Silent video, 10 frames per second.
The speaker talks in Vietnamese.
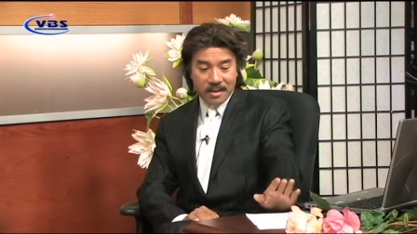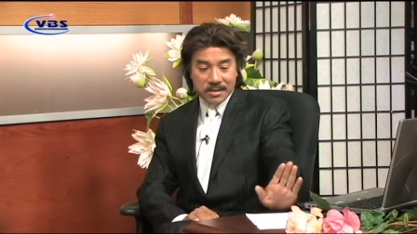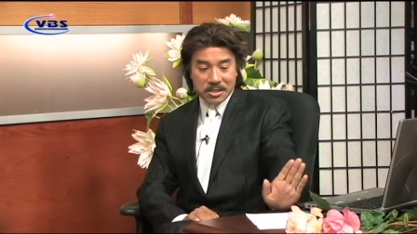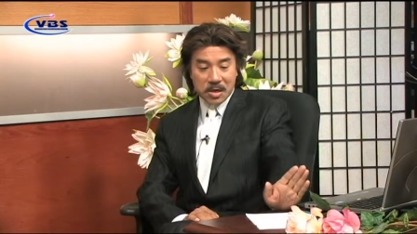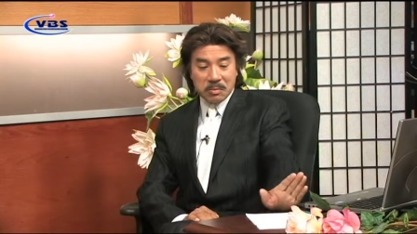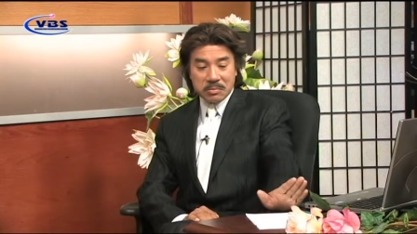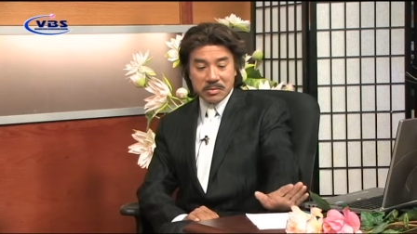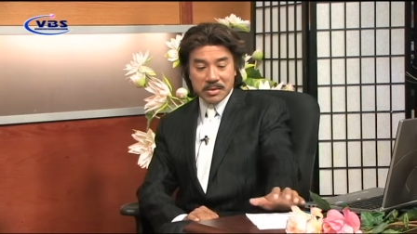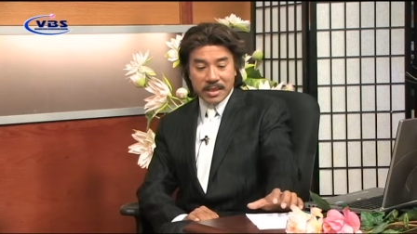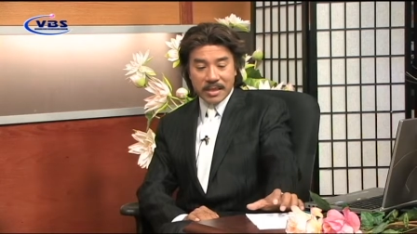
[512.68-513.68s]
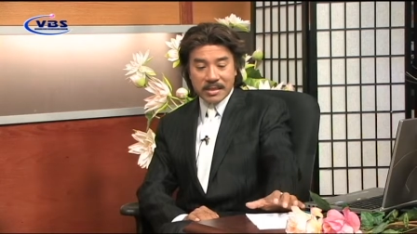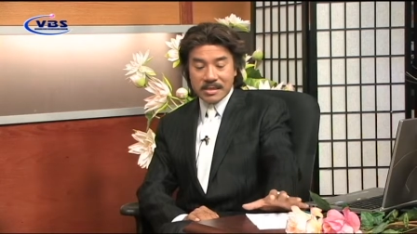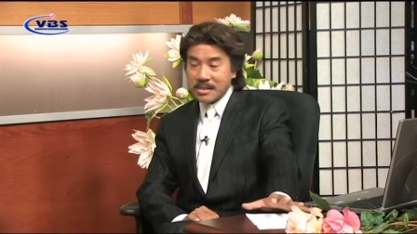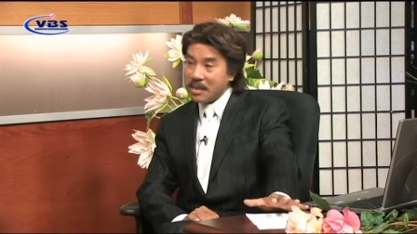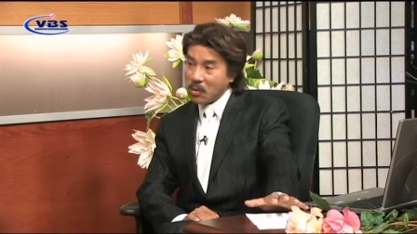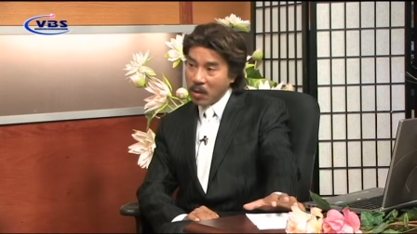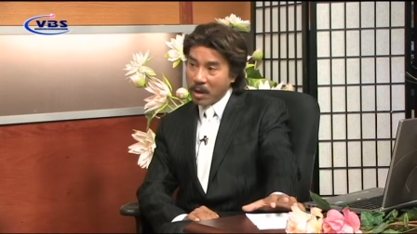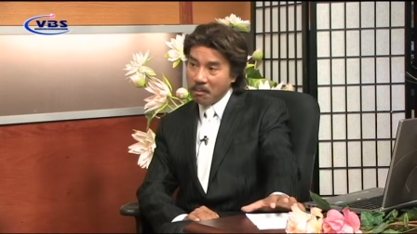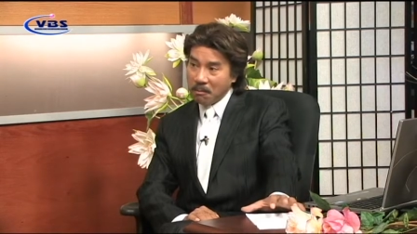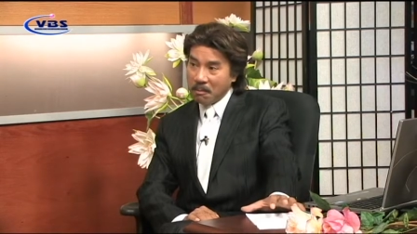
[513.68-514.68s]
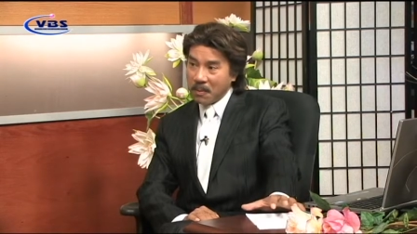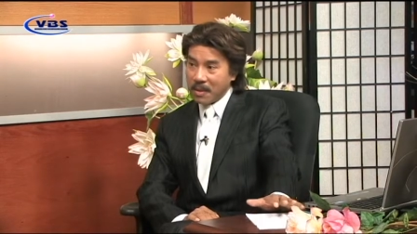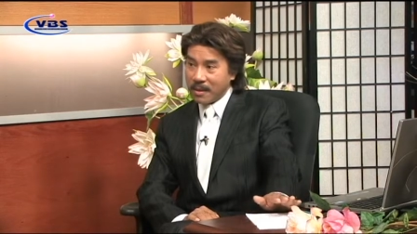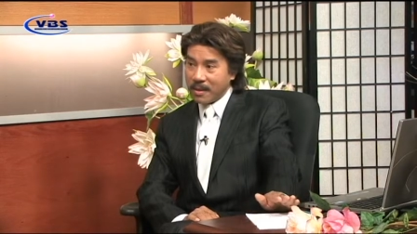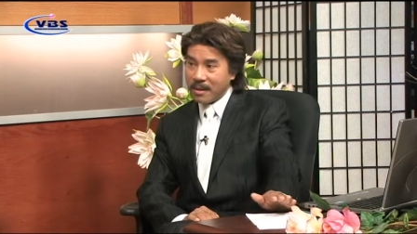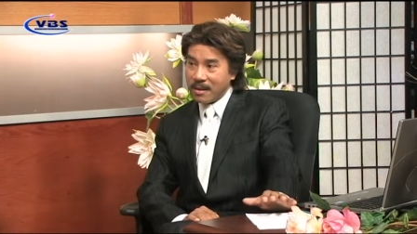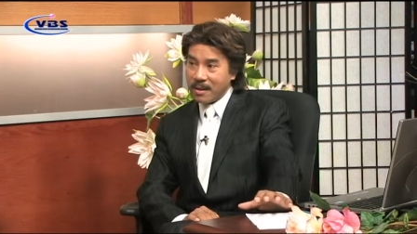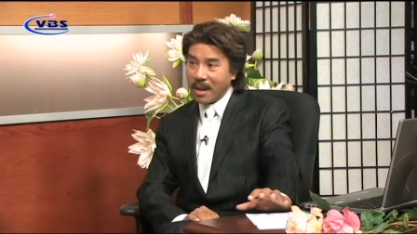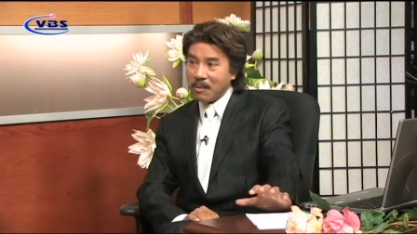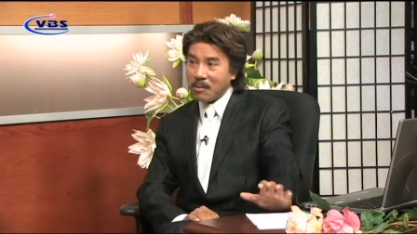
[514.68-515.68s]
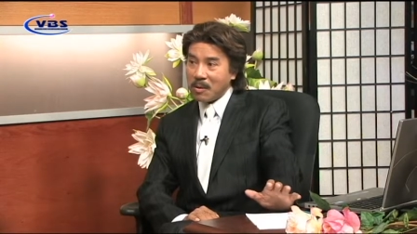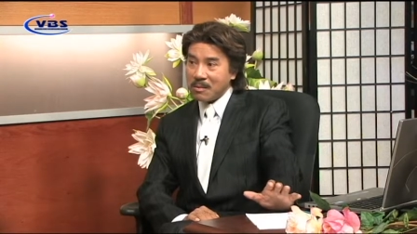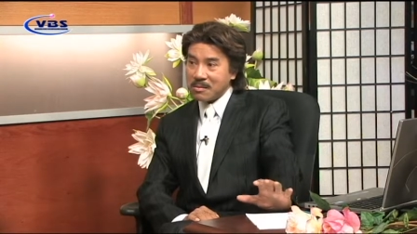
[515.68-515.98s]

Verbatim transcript: trong cái CD của em thì em